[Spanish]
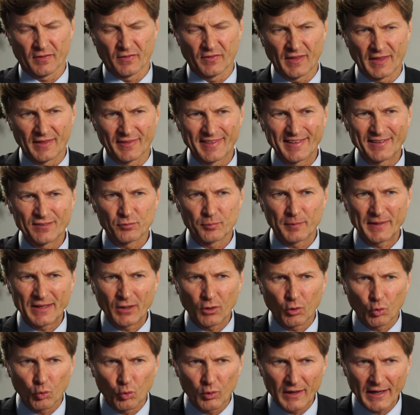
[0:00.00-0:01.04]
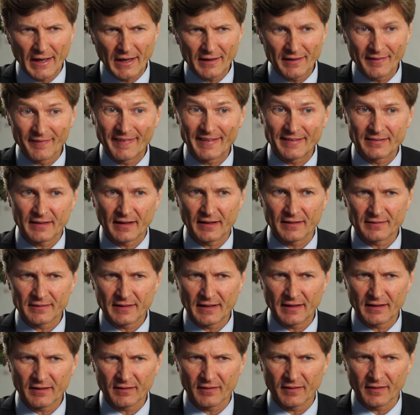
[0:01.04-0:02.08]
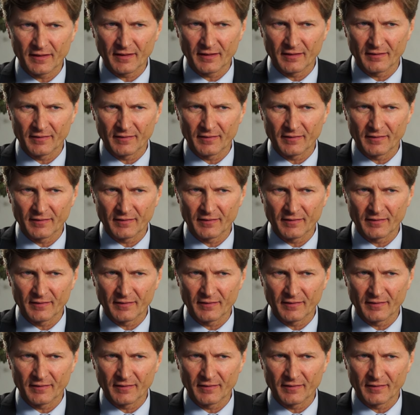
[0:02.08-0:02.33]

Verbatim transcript: de desvincular y de tratar de,